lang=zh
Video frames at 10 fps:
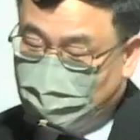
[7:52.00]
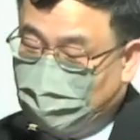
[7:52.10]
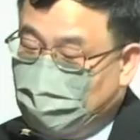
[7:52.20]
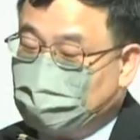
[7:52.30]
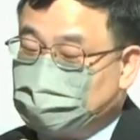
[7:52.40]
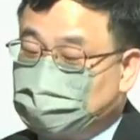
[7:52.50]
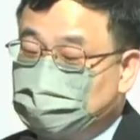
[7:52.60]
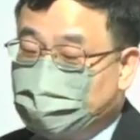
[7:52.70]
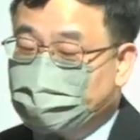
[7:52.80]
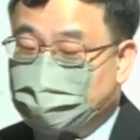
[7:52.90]
啊，其
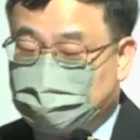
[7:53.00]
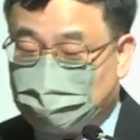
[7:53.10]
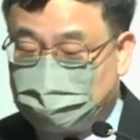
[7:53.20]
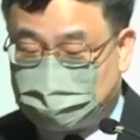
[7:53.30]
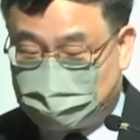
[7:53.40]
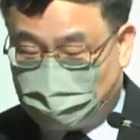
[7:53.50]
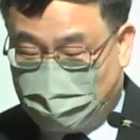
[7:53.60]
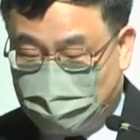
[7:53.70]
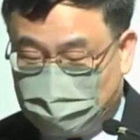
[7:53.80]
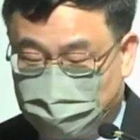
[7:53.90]
实人类整体死
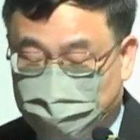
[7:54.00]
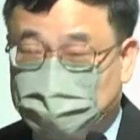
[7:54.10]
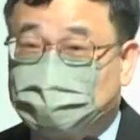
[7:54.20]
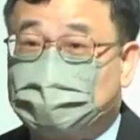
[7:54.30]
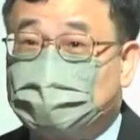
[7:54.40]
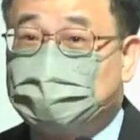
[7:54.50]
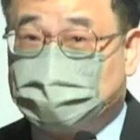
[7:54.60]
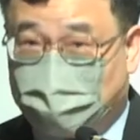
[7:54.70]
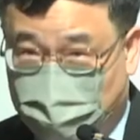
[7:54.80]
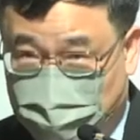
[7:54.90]
亡比这更
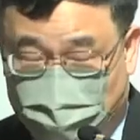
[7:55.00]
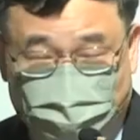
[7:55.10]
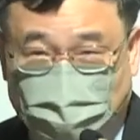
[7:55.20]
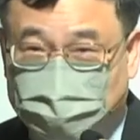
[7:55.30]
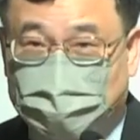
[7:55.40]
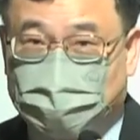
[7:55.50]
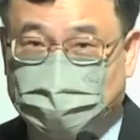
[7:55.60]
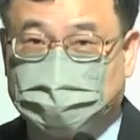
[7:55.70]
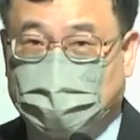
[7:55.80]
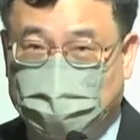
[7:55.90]
早的发生可
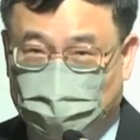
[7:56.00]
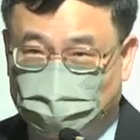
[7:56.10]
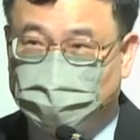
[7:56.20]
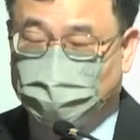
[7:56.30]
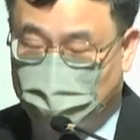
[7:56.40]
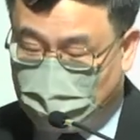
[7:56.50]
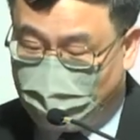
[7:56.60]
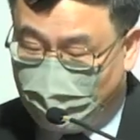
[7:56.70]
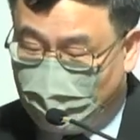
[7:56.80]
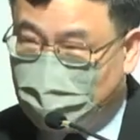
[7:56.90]
能性还很多种啊！
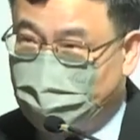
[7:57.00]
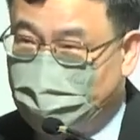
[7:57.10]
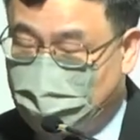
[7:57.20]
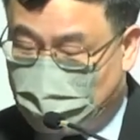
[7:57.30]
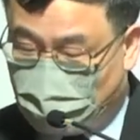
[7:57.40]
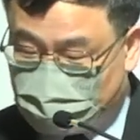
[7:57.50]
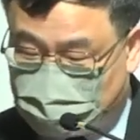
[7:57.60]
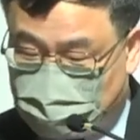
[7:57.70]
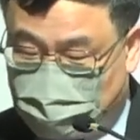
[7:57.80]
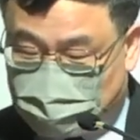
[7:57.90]
你们看看我
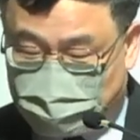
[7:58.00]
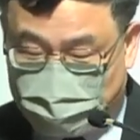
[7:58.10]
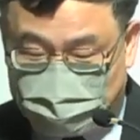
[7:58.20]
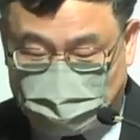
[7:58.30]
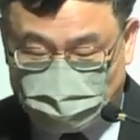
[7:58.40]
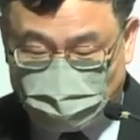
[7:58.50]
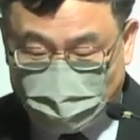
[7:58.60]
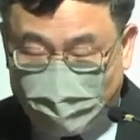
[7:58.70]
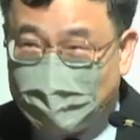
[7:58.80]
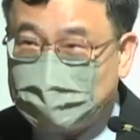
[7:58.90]
写 PPT 上说
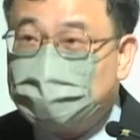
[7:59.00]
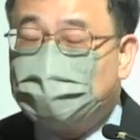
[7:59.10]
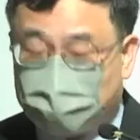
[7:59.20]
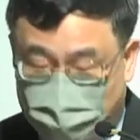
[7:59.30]
的，第一种可能